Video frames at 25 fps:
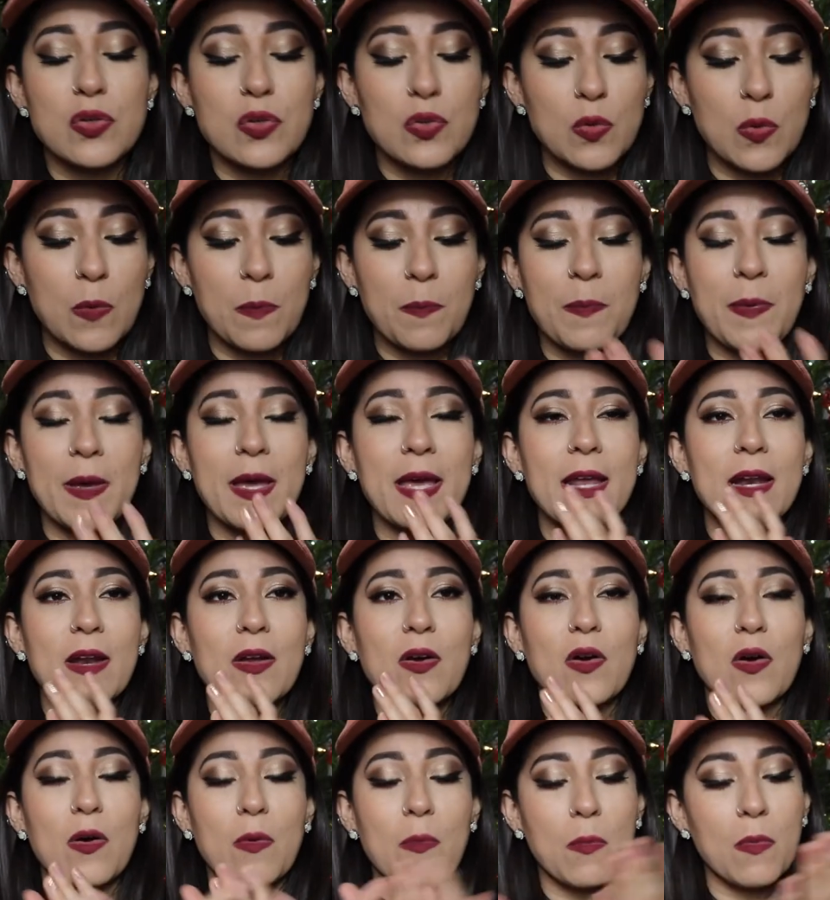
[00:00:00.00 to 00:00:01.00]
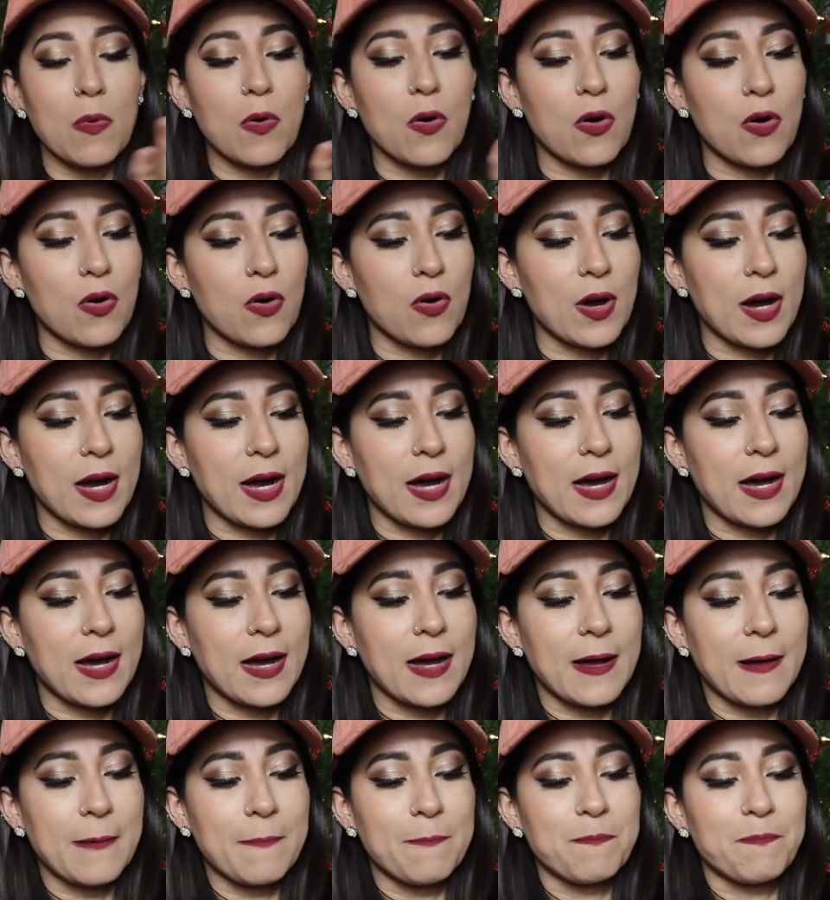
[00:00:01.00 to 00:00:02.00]
súper como
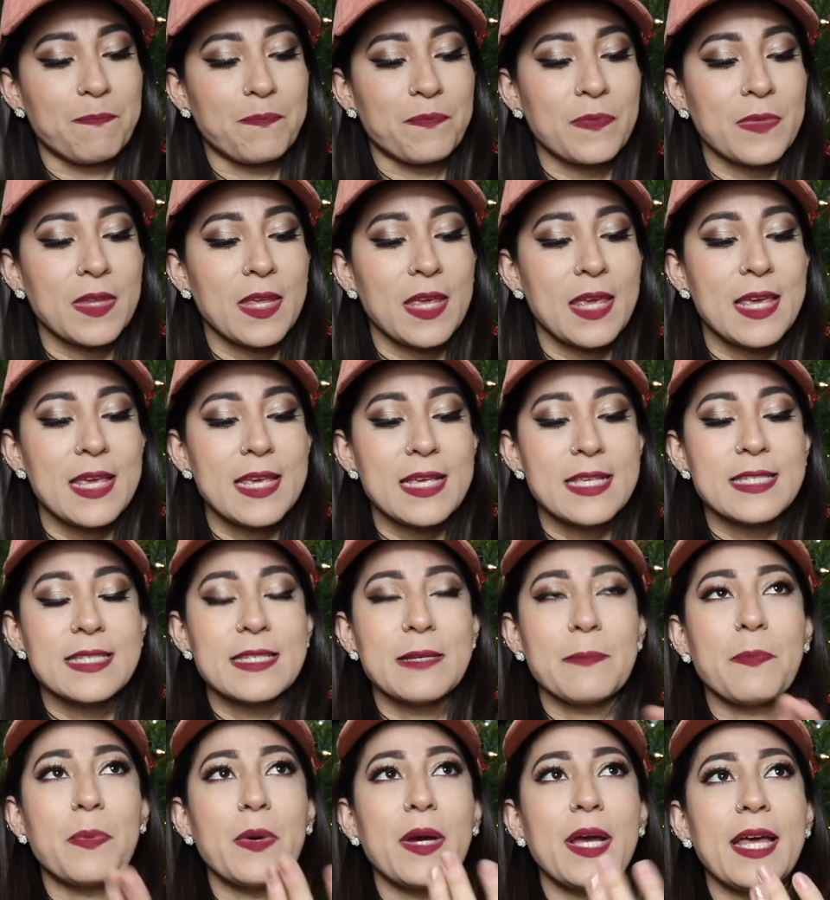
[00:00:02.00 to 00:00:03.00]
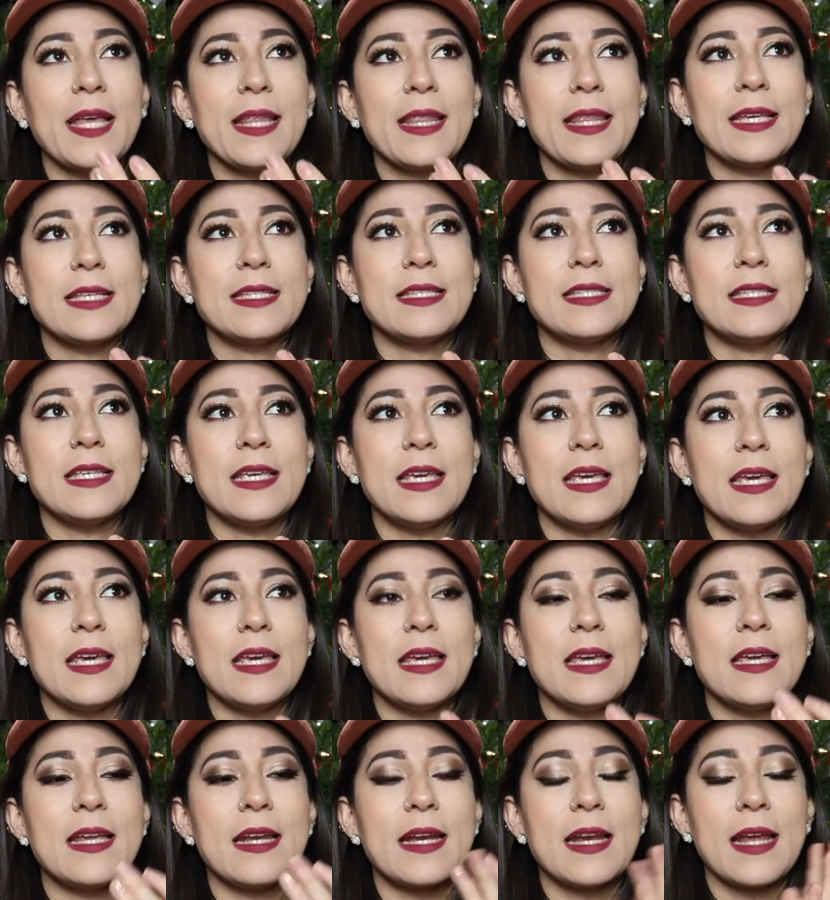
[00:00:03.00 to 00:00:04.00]
se puede
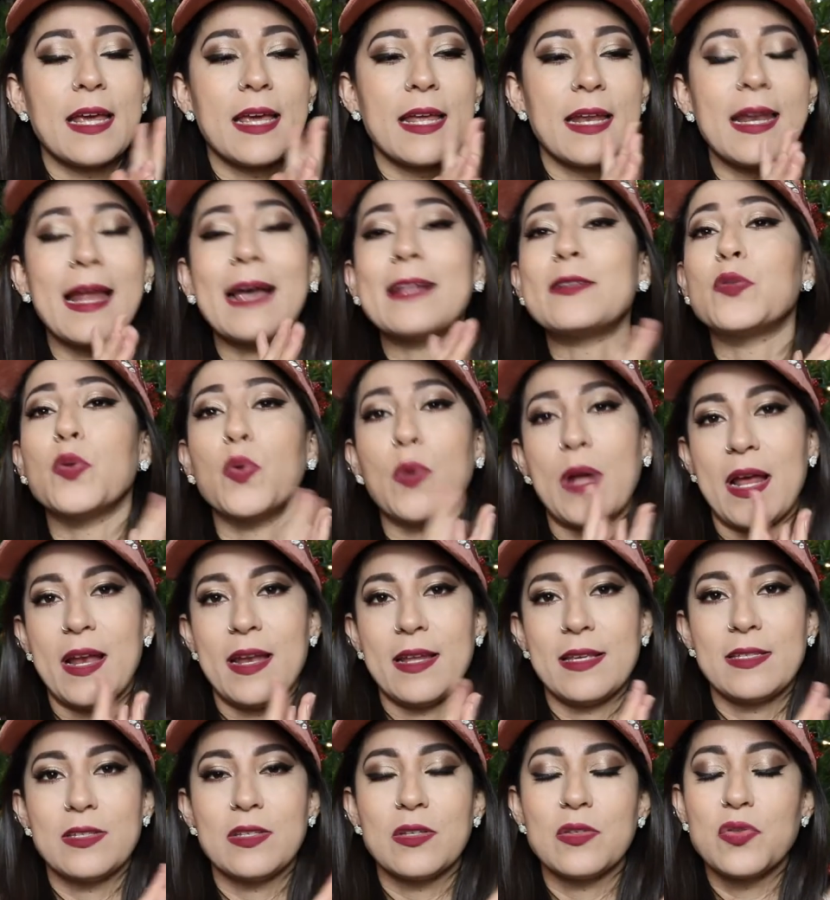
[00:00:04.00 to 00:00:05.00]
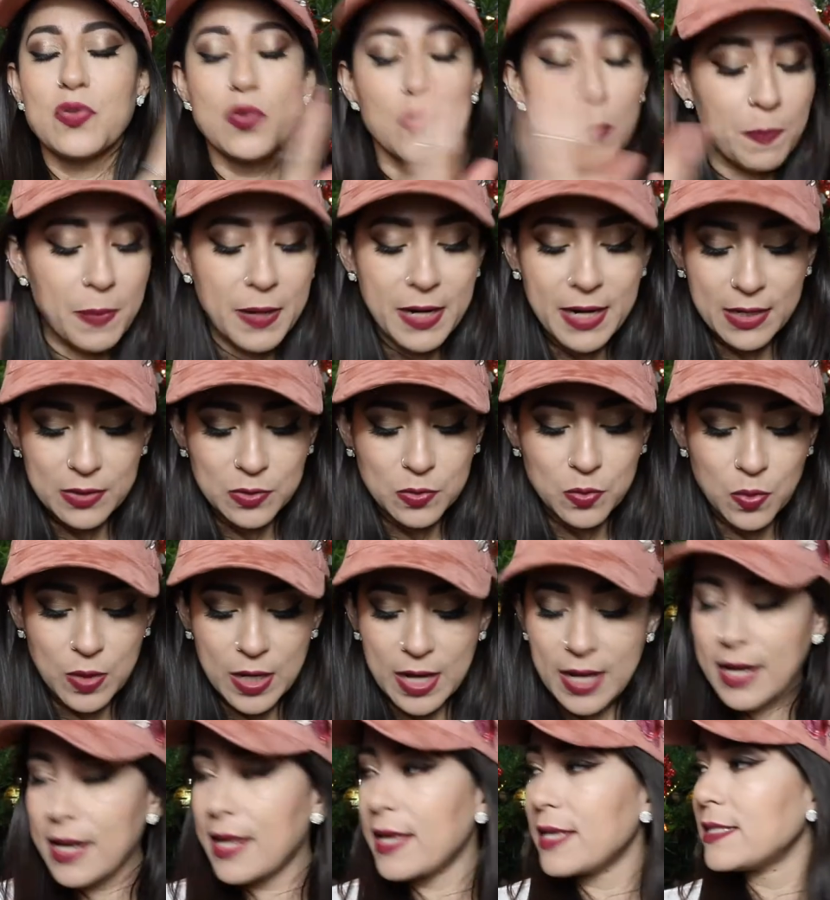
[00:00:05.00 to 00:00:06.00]
decir naturales, súper
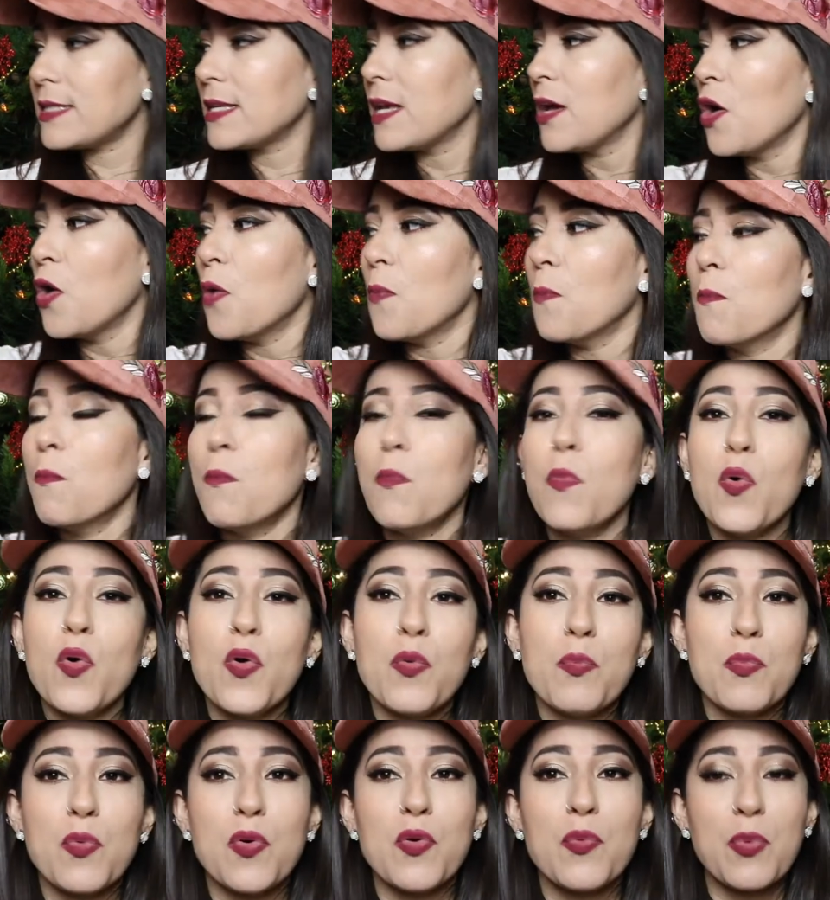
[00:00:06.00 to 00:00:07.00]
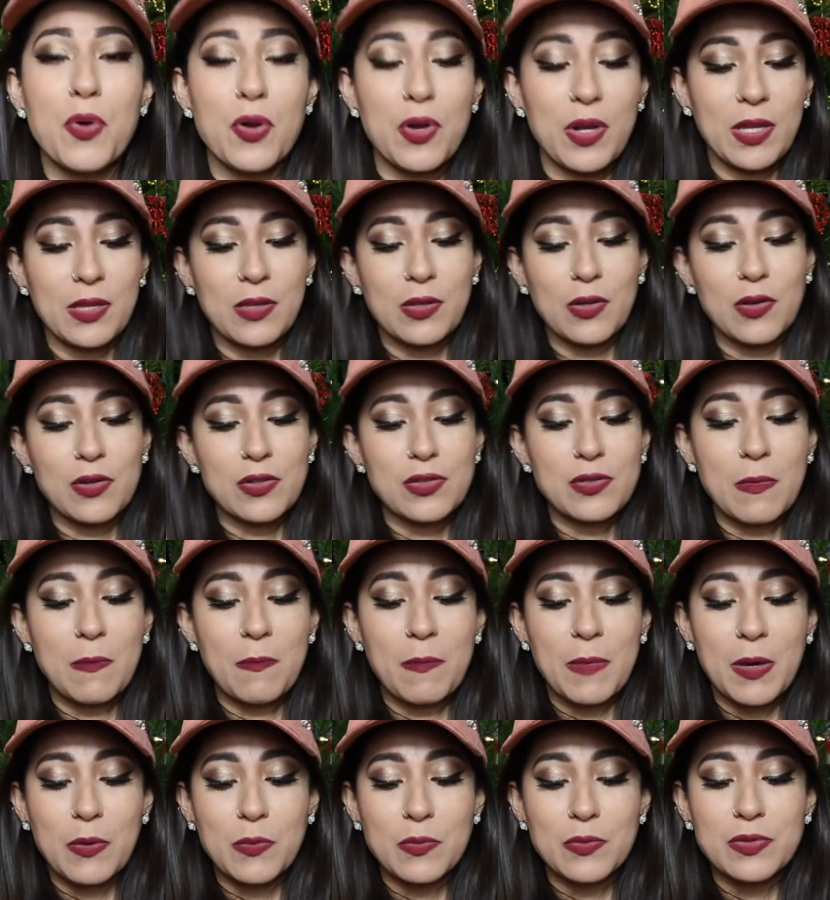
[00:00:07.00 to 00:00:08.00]
naturales, muy muy bonitos,
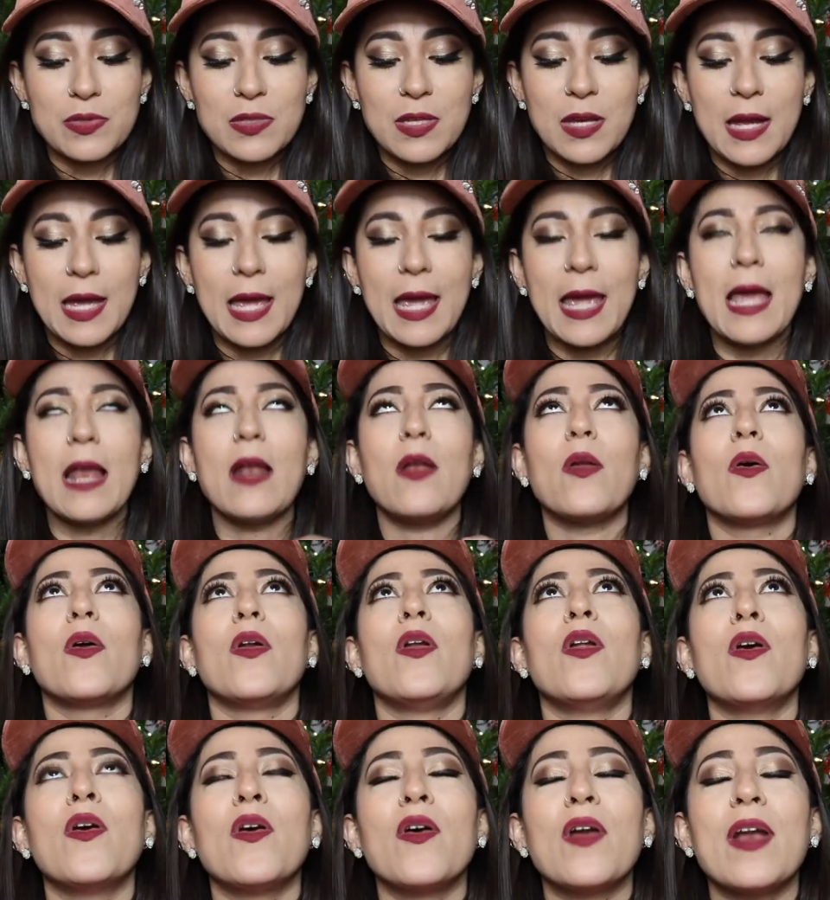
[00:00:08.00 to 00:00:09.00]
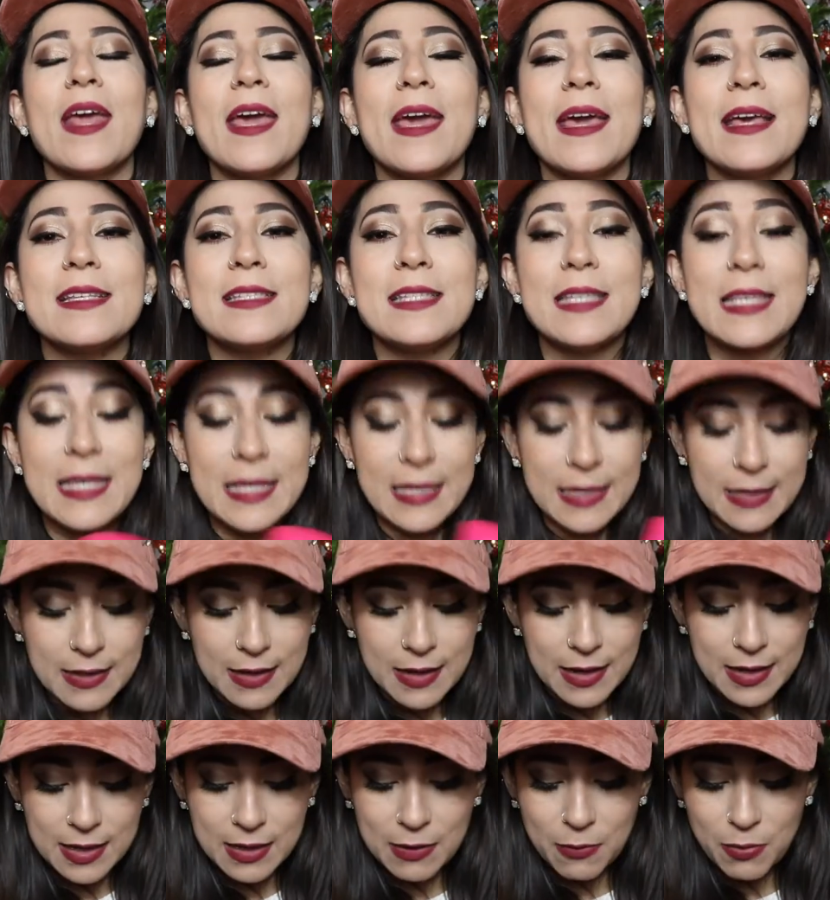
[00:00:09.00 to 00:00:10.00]
me gustan, el olor es
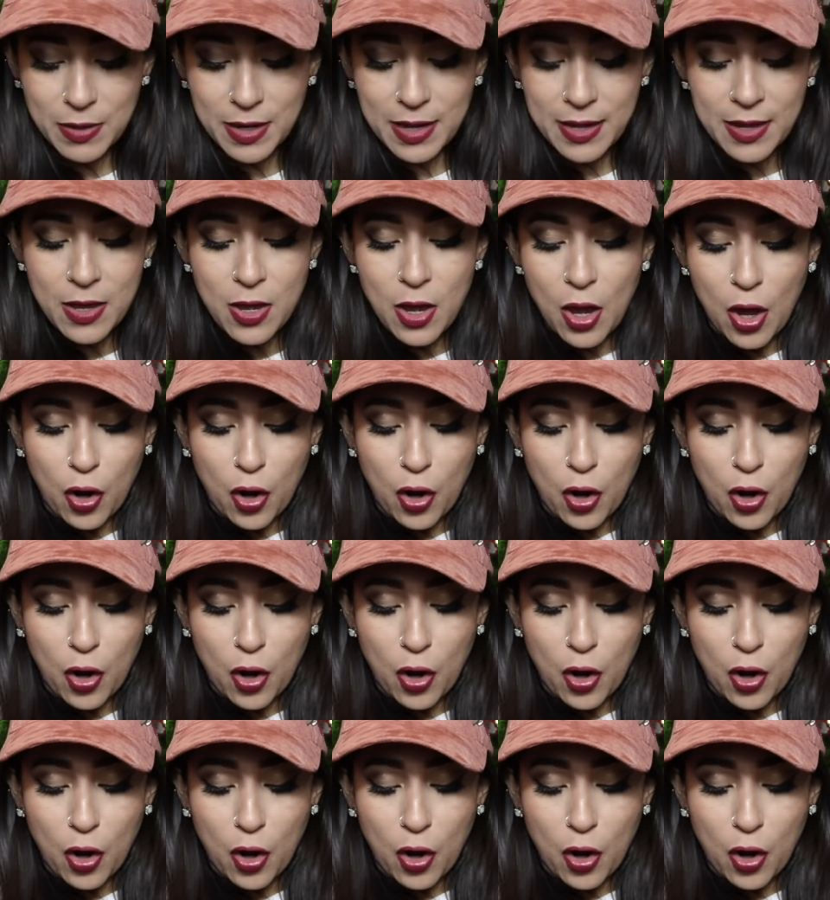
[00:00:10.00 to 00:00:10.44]
increíble.